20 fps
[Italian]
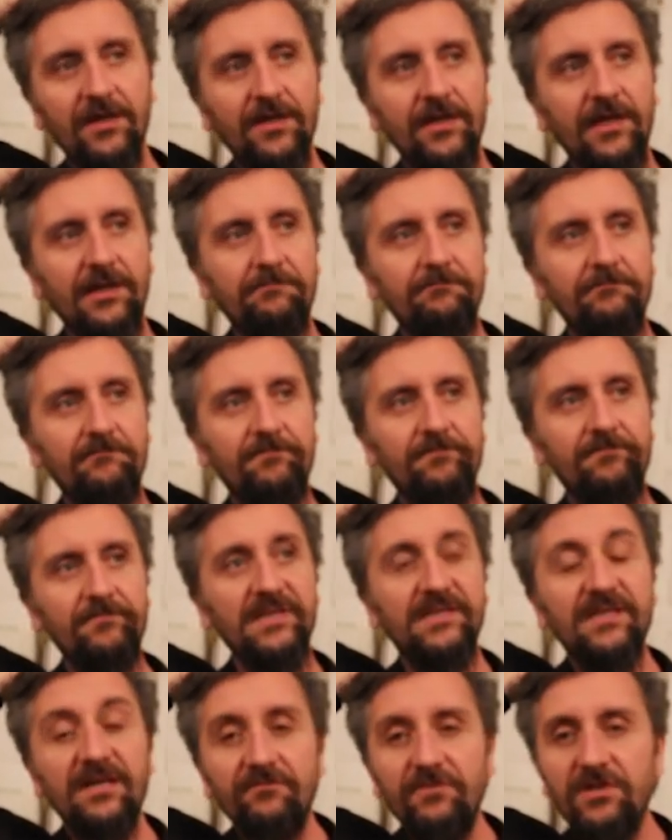E,
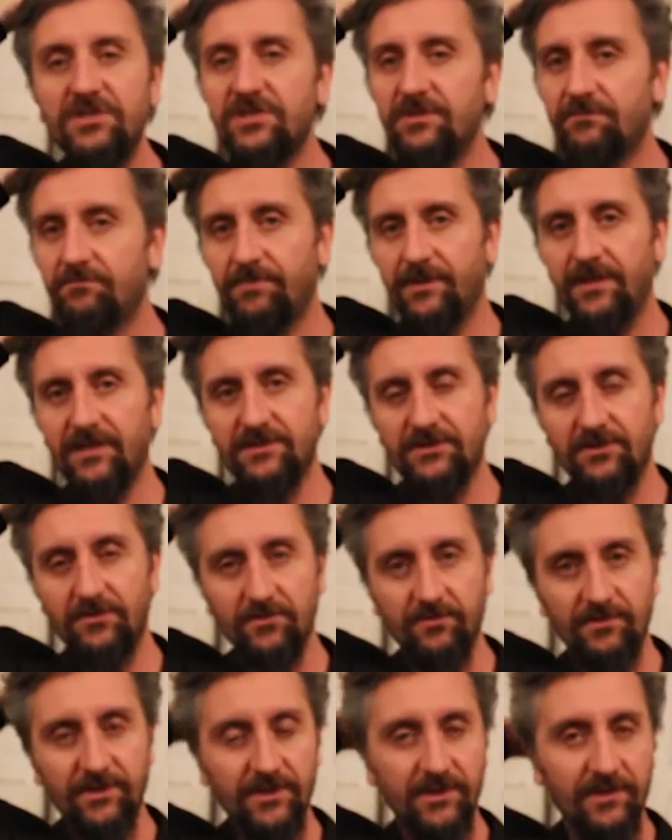mentre invece in paesi
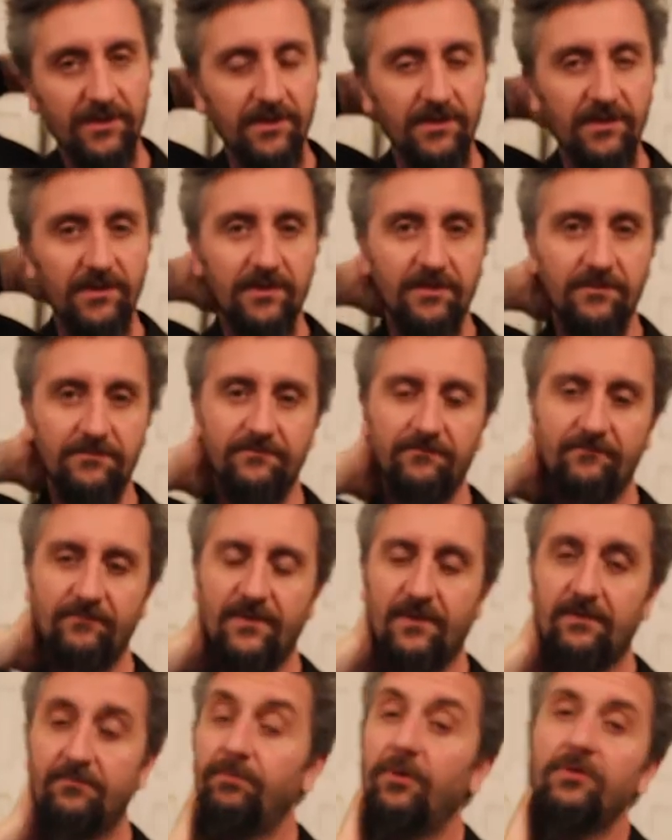come
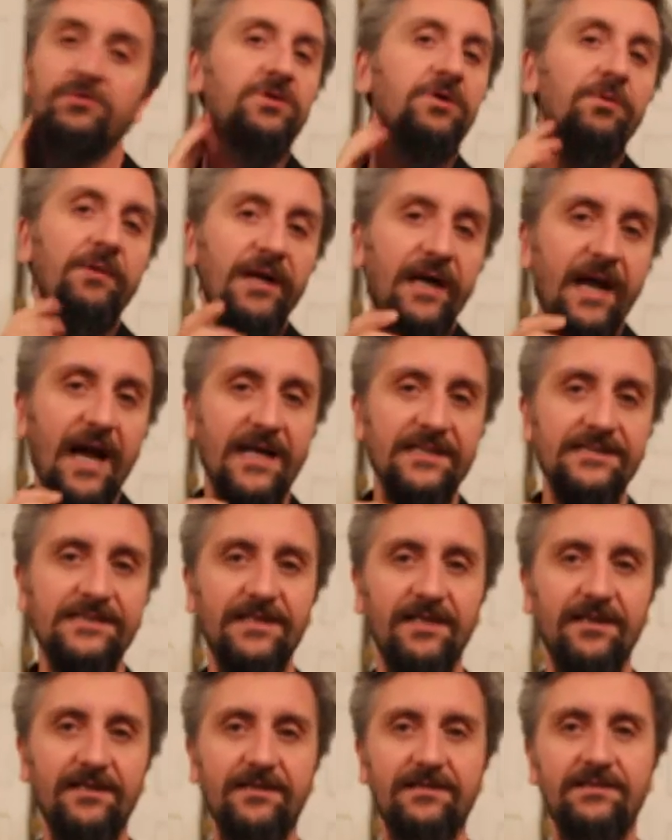in posti come
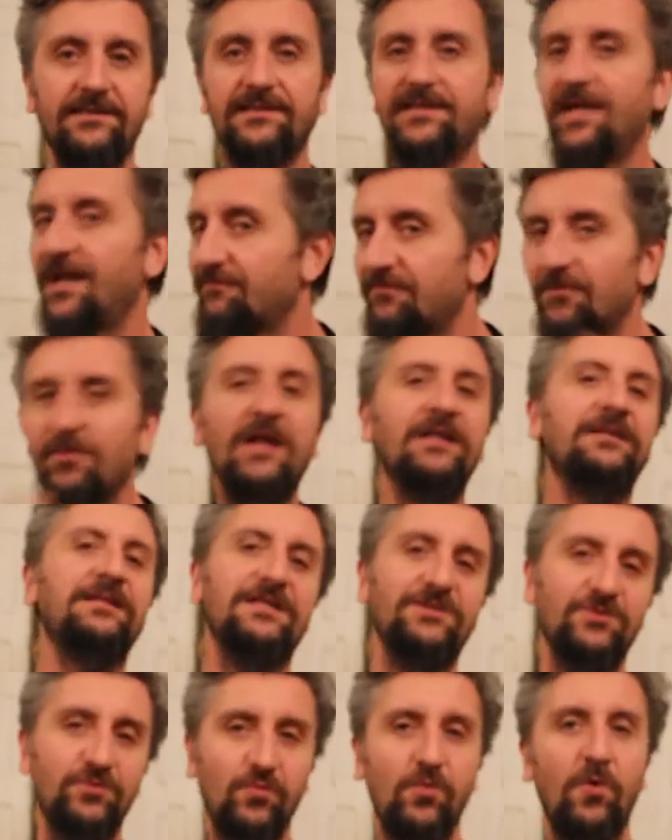Gaza serve
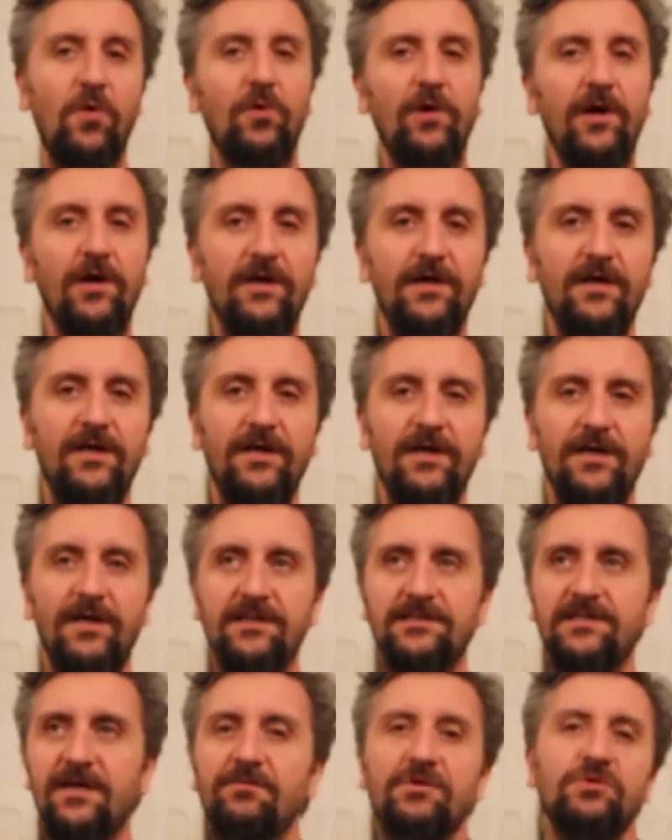un'altra scuola,
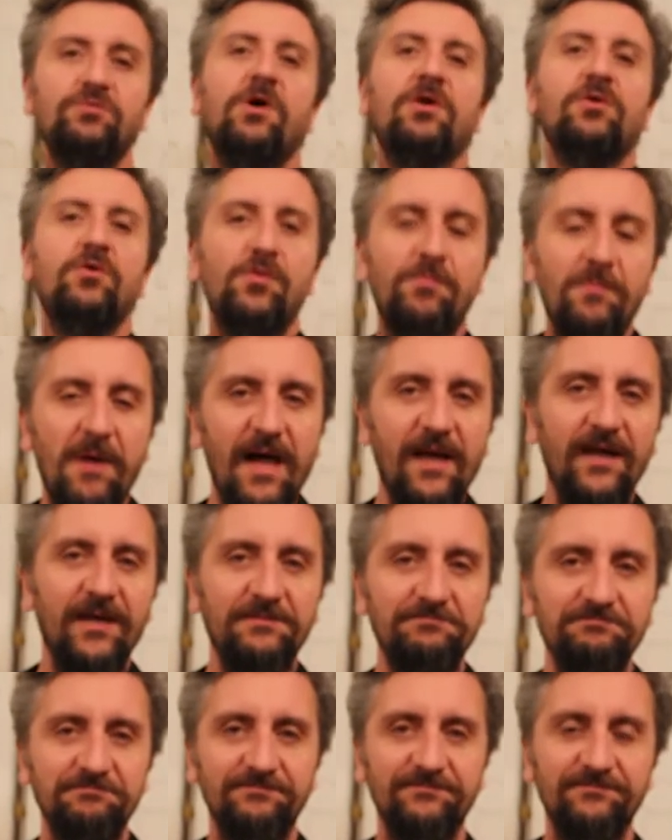serve una scuola
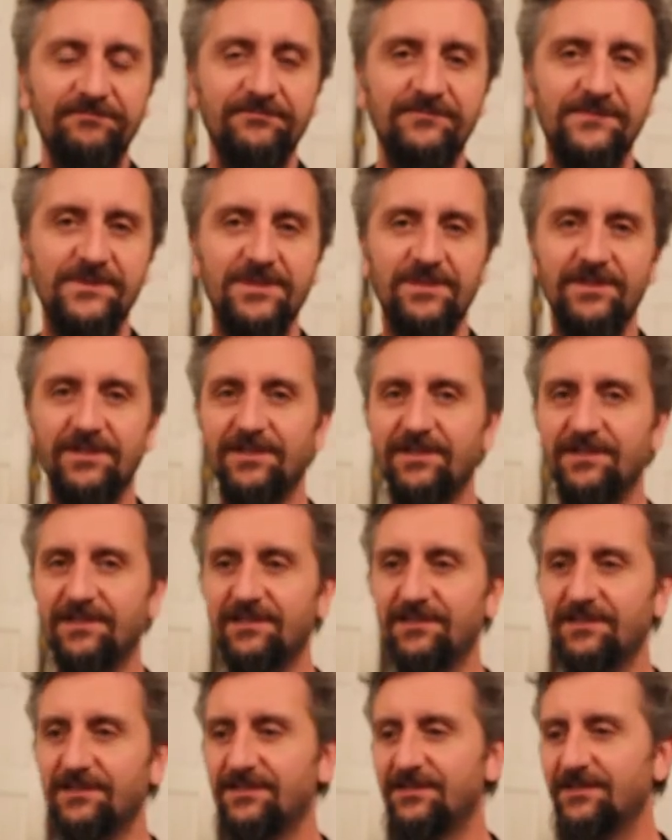normale,
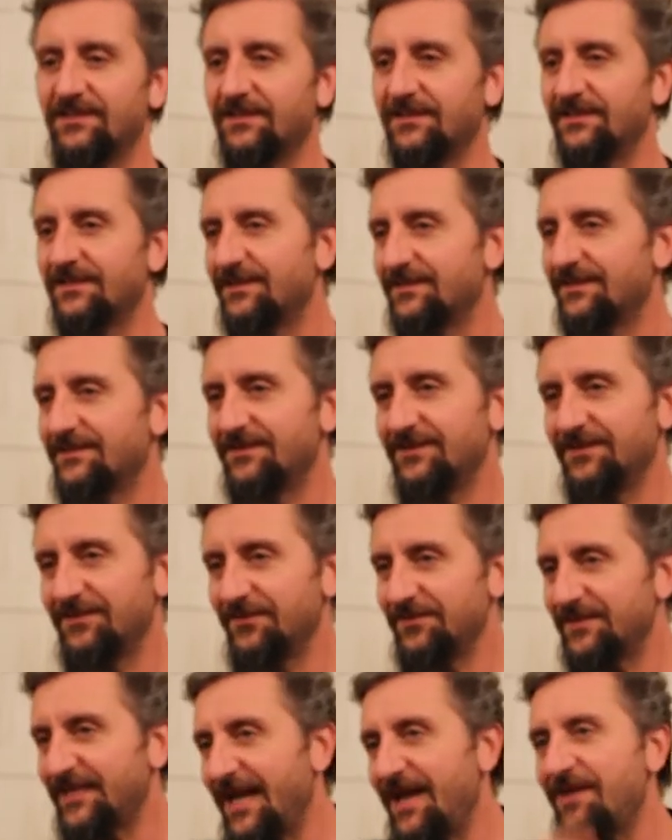cioè,
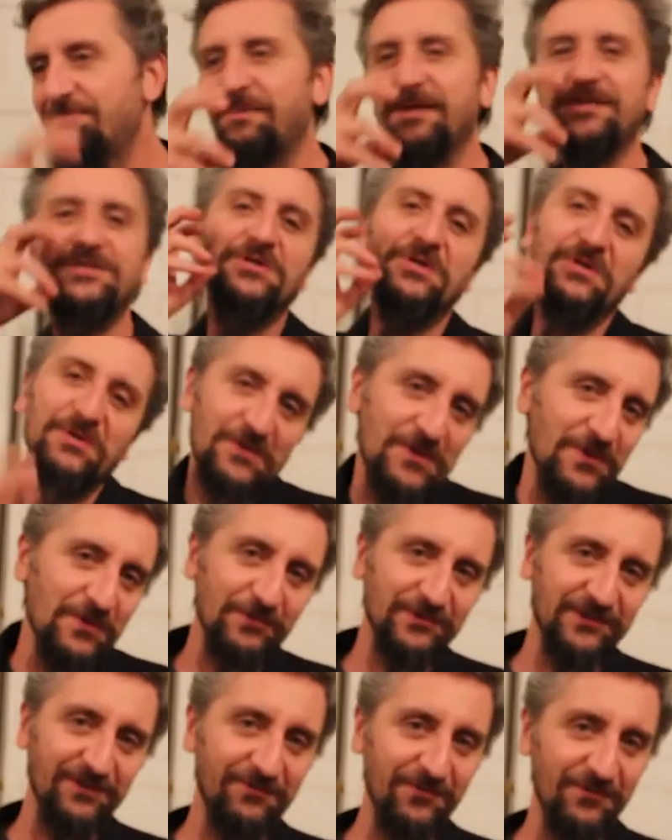non direi persino
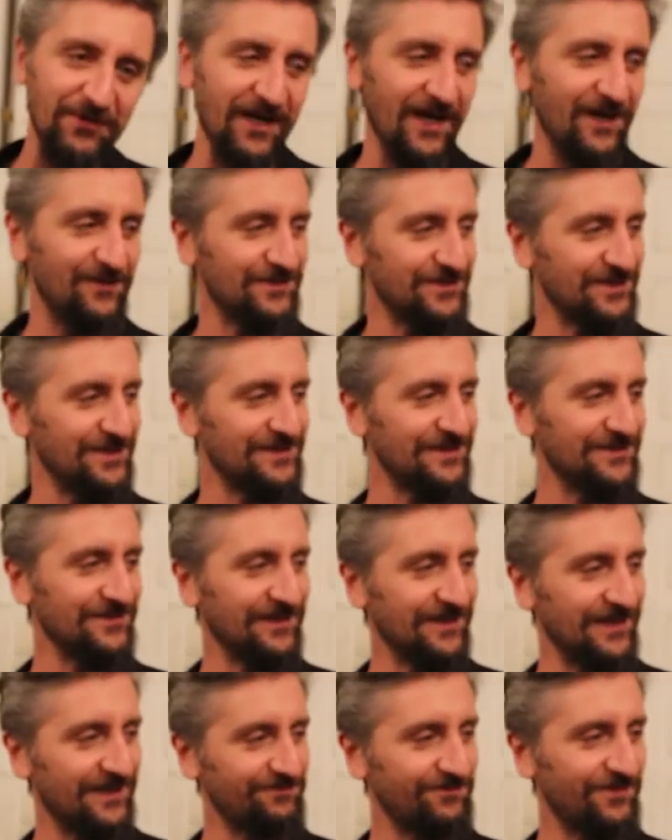noiosa, figuriamoci,
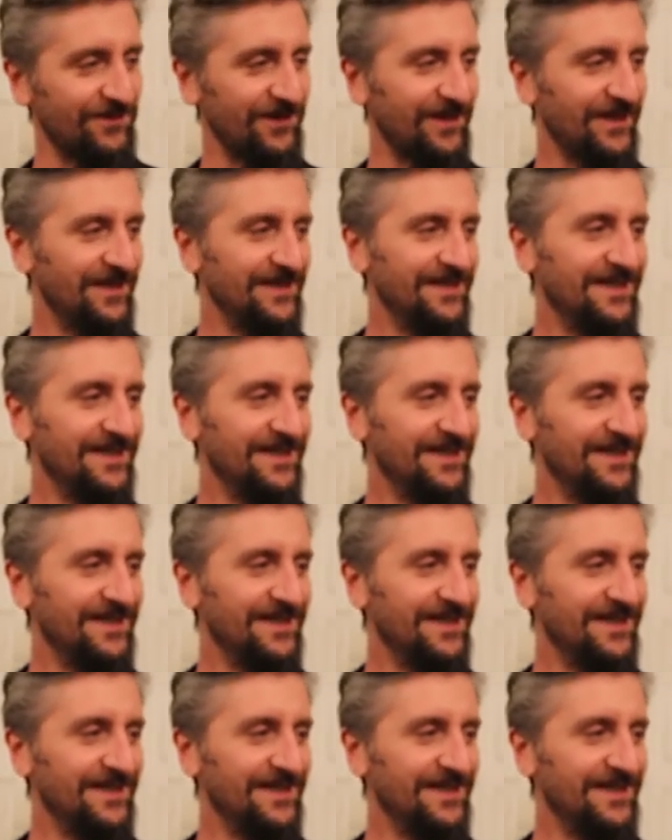insomma, poi,